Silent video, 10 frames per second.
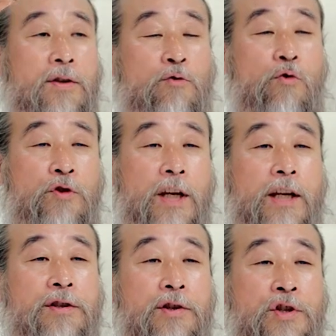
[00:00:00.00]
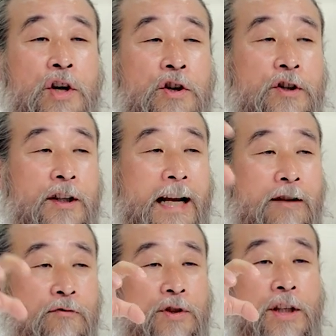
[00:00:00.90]
국제에서 접근을
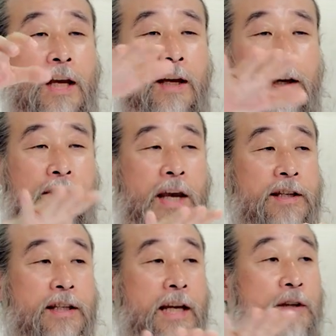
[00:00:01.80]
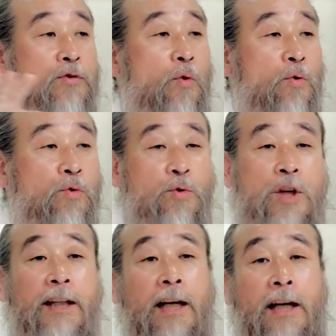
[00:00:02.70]
하기에 굉장히 좋은
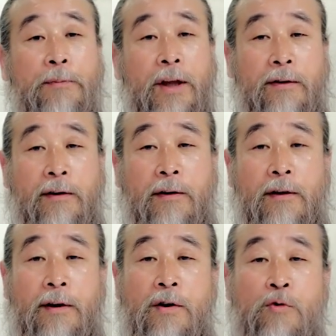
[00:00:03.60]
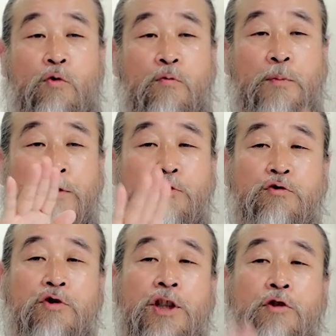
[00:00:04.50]
도시가 되려면 국민
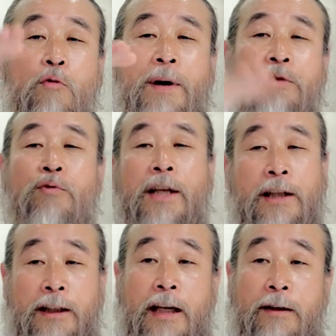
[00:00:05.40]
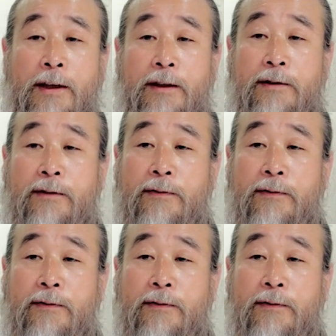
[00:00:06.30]
수준이 높아져야 된다 이 말이죠.